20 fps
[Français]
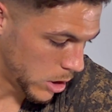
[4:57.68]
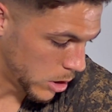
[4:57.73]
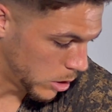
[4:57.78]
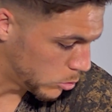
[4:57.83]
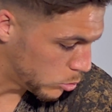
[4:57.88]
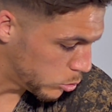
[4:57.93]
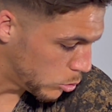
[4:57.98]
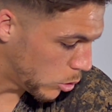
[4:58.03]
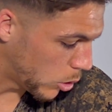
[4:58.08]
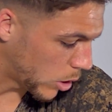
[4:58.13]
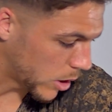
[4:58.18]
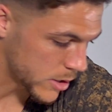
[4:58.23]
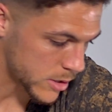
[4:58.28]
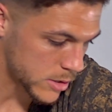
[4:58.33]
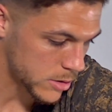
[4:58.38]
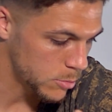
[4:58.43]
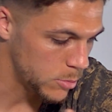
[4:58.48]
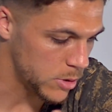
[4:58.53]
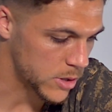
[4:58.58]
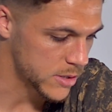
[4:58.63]
Et tout le
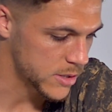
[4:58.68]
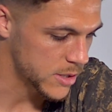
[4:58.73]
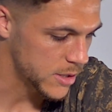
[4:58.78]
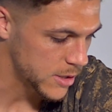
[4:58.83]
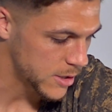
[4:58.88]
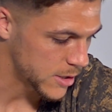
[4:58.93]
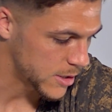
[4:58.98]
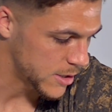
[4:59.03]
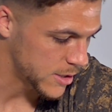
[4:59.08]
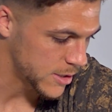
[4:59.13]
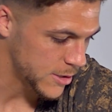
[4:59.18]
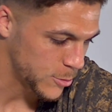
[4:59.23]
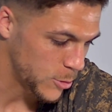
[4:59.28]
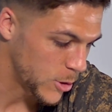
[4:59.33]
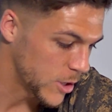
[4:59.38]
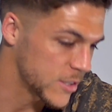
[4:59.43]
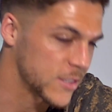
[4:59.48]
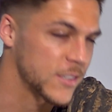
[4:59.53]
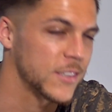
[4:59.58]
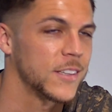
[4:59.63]
reste, ben,
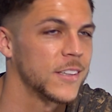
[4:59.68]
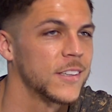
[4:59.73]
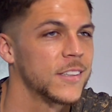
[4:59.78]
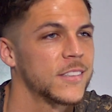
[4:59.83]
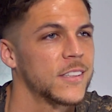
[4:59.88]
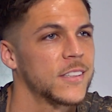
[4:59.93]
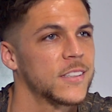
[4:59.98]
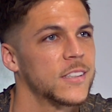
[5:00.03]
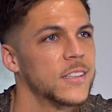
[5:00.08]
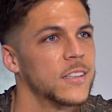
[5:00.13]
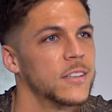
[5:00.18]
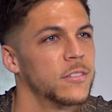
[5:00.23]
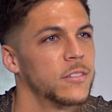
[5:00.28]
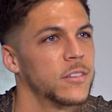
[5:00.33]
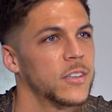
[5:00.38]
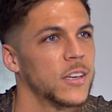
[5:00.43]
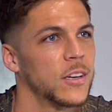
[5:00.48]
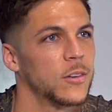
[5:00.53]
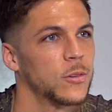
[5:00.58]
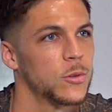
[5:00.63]
ouais, ça,
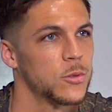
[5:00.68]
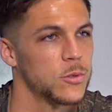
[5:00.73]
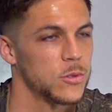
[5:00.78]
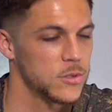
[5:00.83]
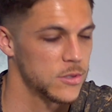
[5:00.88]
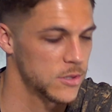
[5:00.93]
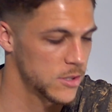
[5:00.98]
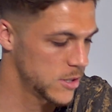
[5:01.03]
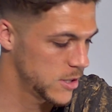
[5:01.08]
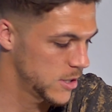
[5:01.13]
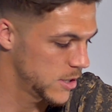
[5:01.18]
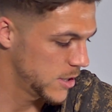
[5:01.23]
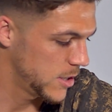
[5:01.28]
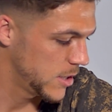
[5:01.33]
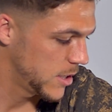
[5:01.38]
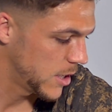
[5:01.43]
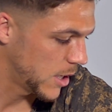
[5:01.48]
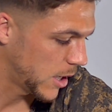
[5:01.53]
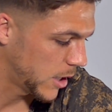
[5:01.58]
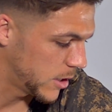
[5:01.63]
signifie quelque chose.
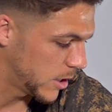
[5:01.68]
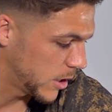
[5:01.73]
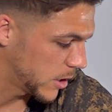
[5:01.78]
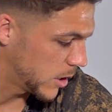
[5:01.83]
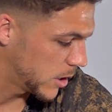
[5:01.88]
Il n'y a rien